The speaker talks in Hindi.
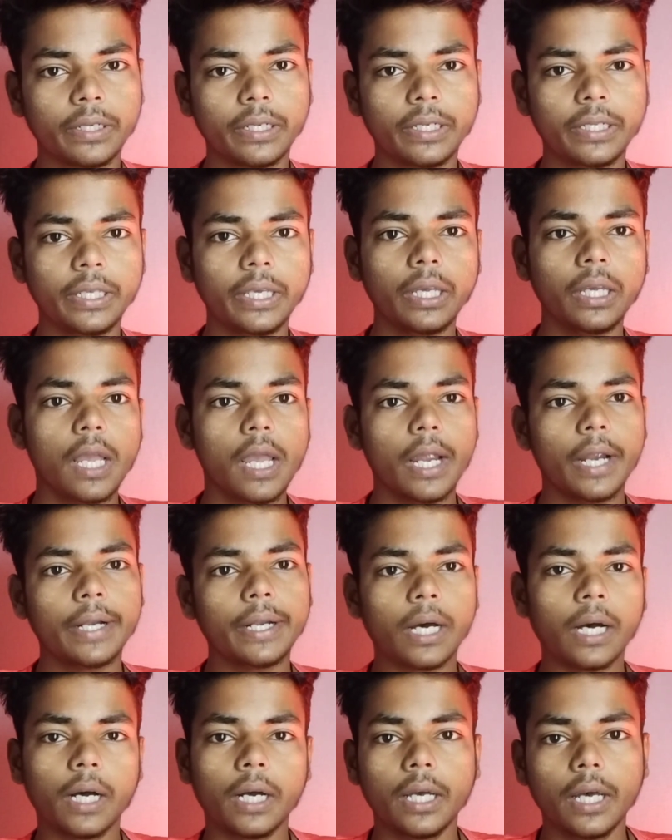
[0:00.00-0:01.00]
पर ले लिए
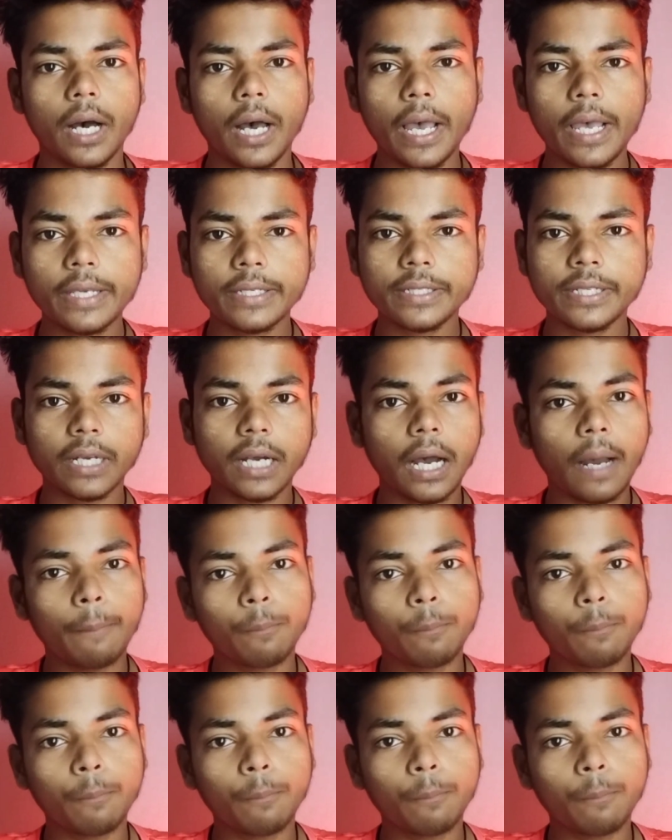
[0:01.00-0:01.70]
एंड हाँ हैशटैग